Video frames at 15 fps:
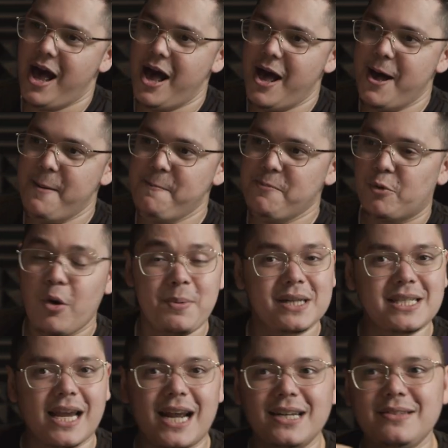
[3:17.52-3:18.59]
Um, gue
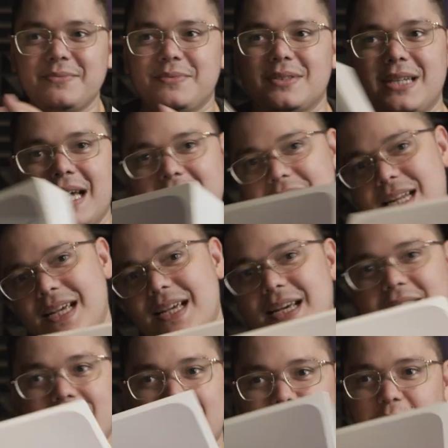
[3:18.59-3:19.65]
penasaran dan ini
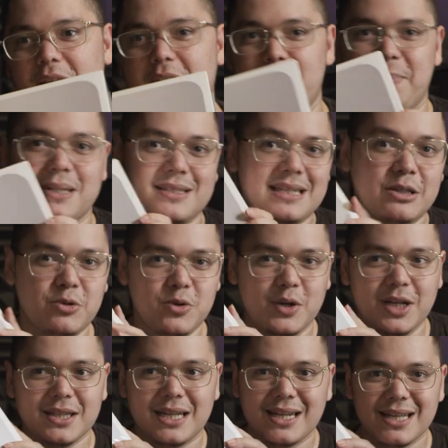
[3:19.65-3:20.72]
kita sudah dapat satu
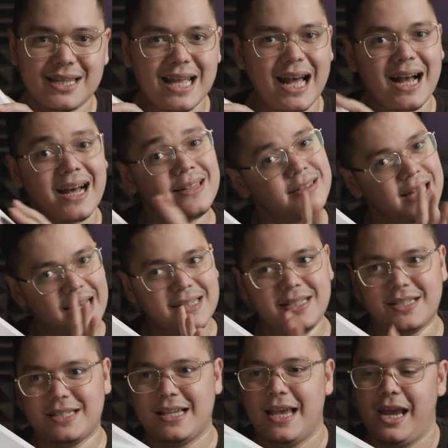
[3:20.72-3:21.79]
unit dan kita akan
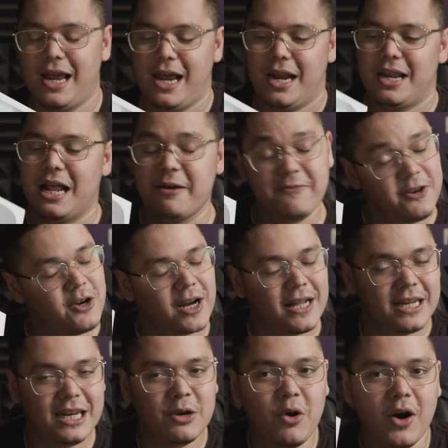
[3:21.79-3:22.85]
tes dalam video
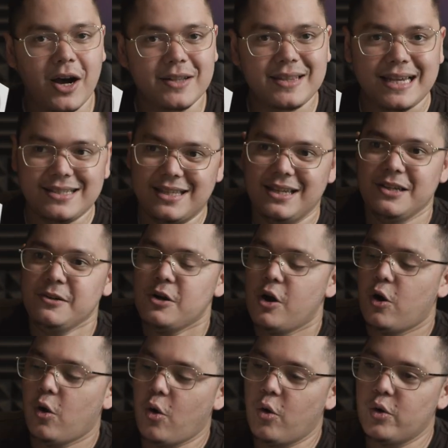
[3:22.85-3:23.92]
kali ini gue akan testing
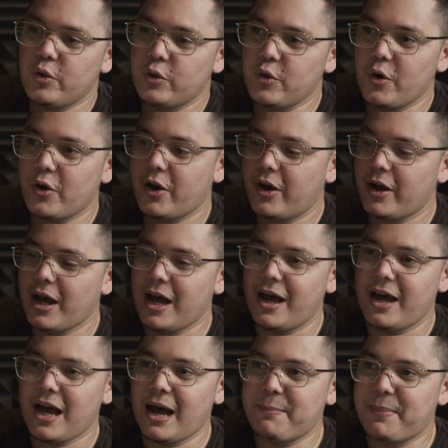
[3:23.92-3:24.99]
untuk
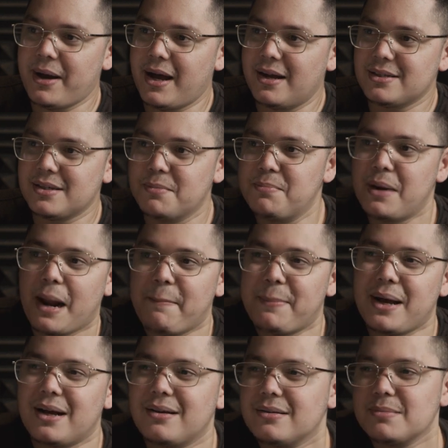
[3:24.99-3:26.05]
uh, apa
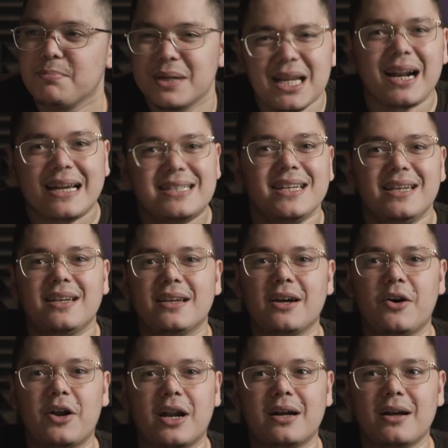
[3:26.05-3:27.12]
seberapa bener gak sih
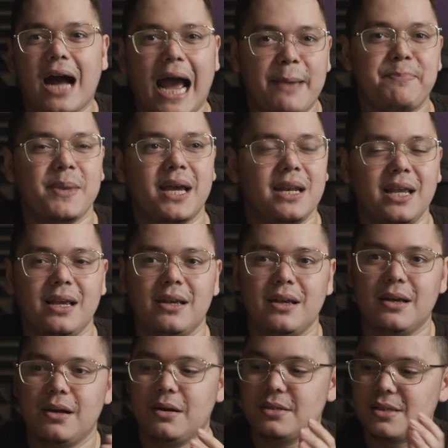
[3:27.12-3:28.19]
yang orang hype nya
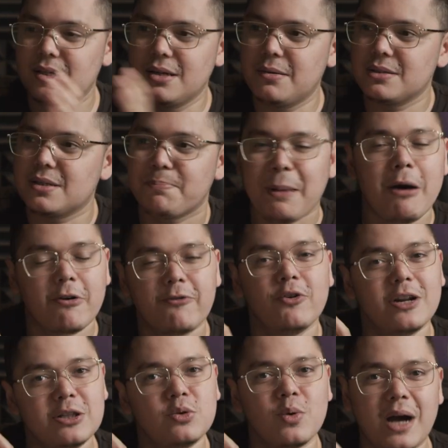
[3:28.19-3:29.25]
nih se, -se
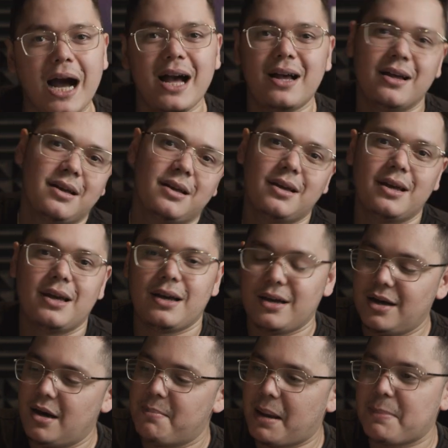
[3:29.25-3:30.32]
powerful itukah
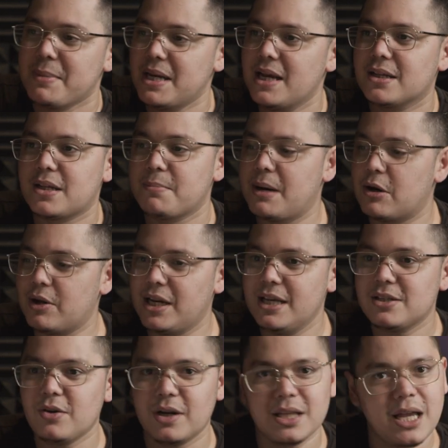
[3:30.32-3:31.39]
uh, Mac Mini yang terbaru
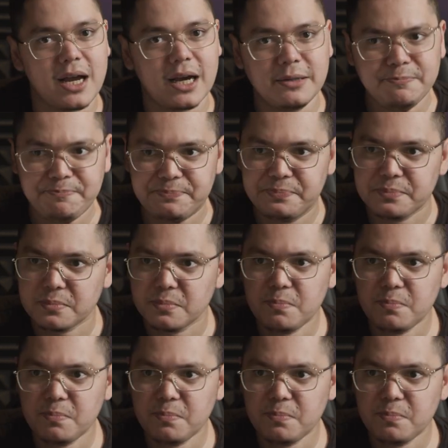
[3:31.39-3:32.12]
ini so kita akan